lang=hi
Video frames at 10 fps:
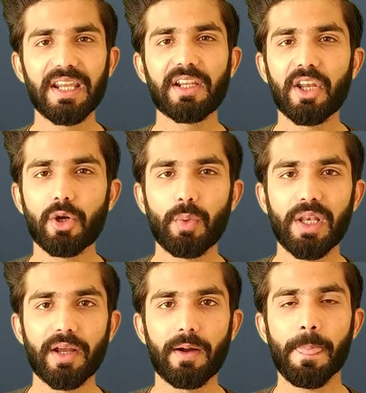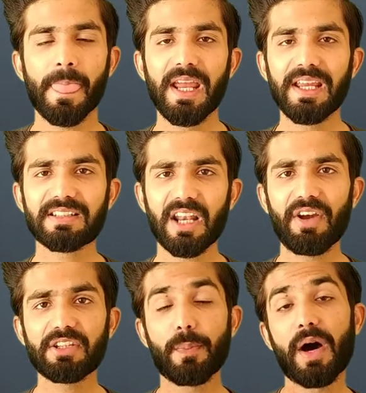देखने को मिलेगा इसके
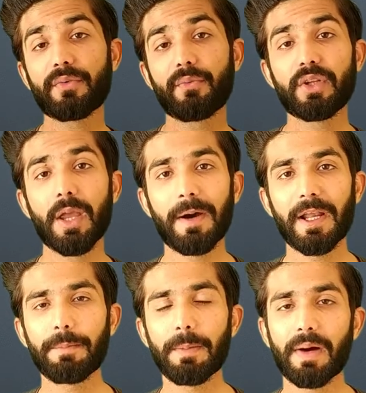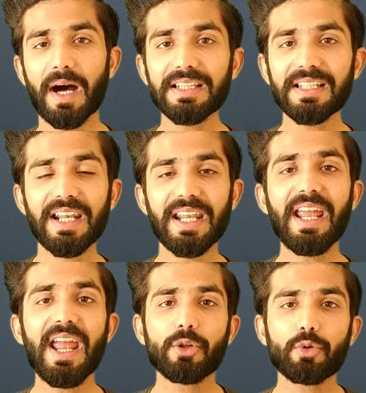अलावा स्मार्टफोन के बारे में बात करें
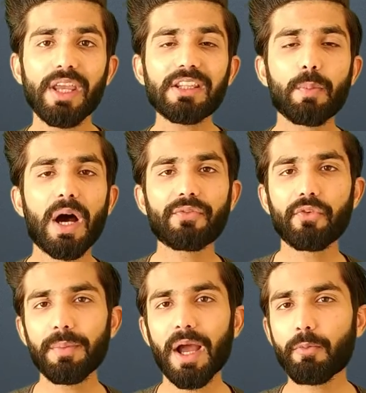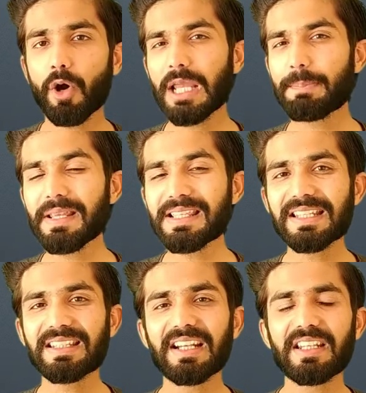तो इस स्मार्टफोन में आपको आई पी
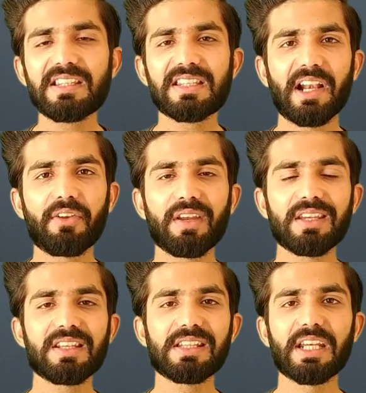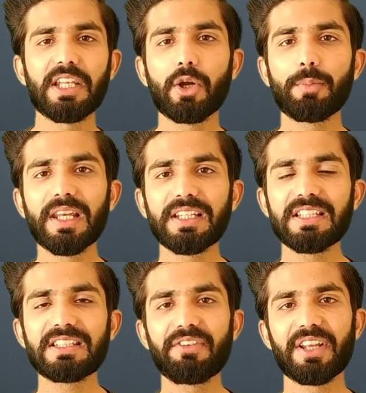सिक्स एट की सर्टिफिकेशन देखने को मिलेगी
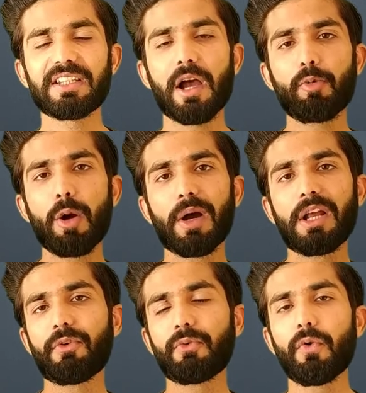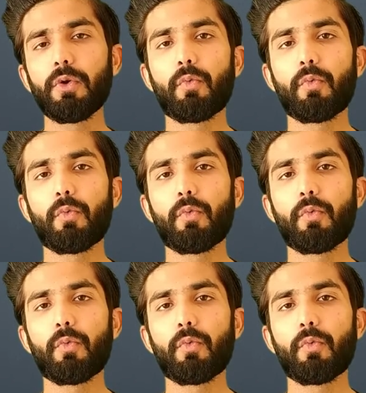जिसकी वजह से आपका मोबाइल फोन फुल